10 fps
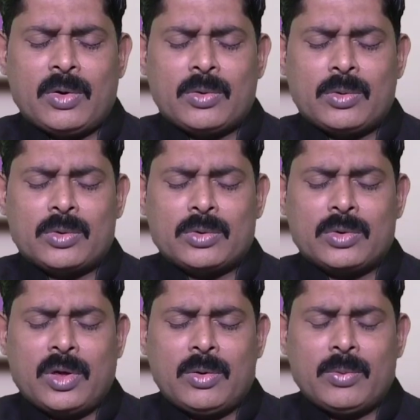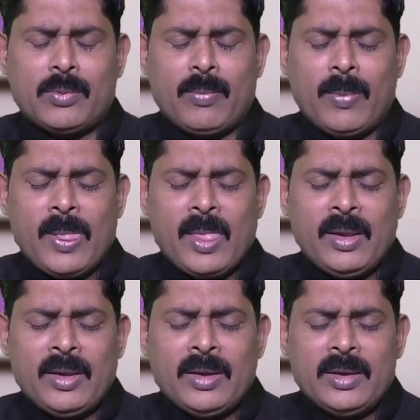వాడుకుంటున్నావు
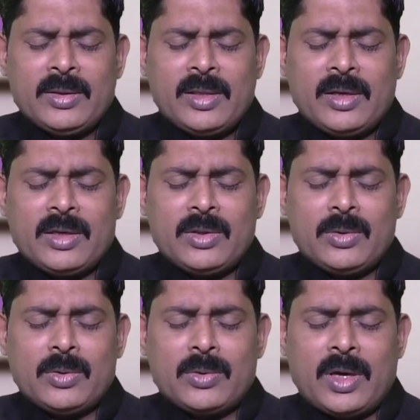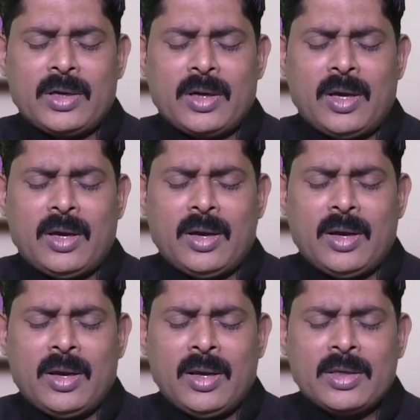తిరిగిదిగో నాయన
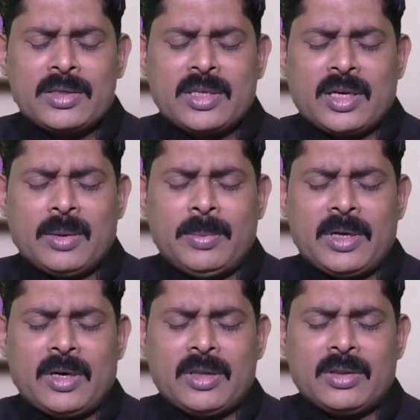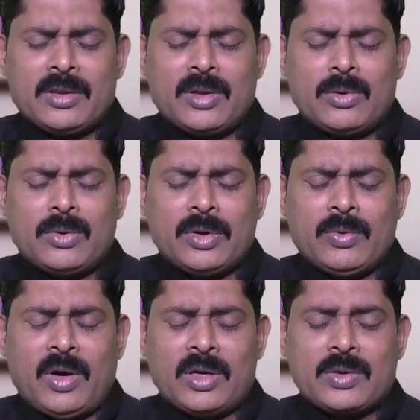సంఘ బిడ్డలందరూ
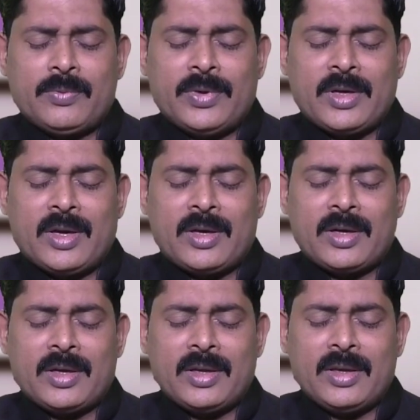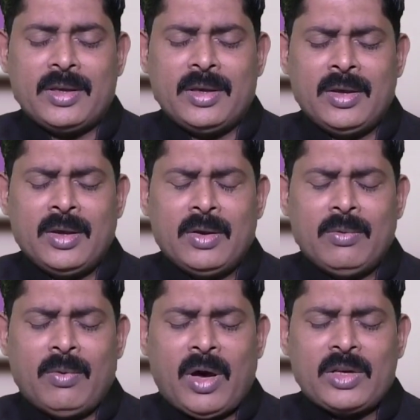ఈ వాక్యం వినాలని
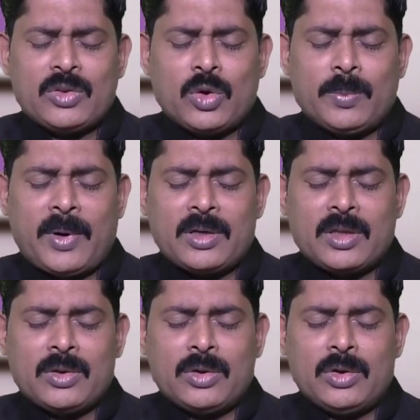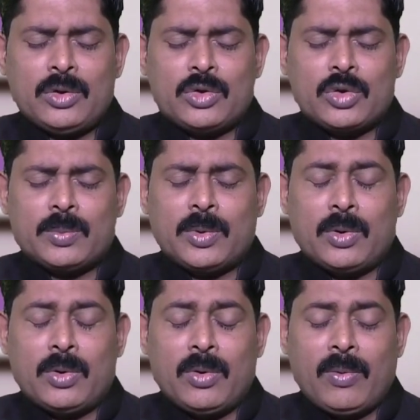వారితో పాటు ఇదిగో
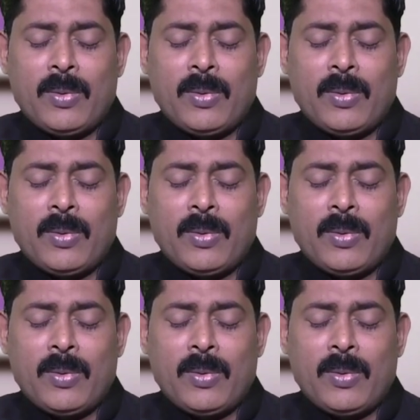యూట్యూబ్లో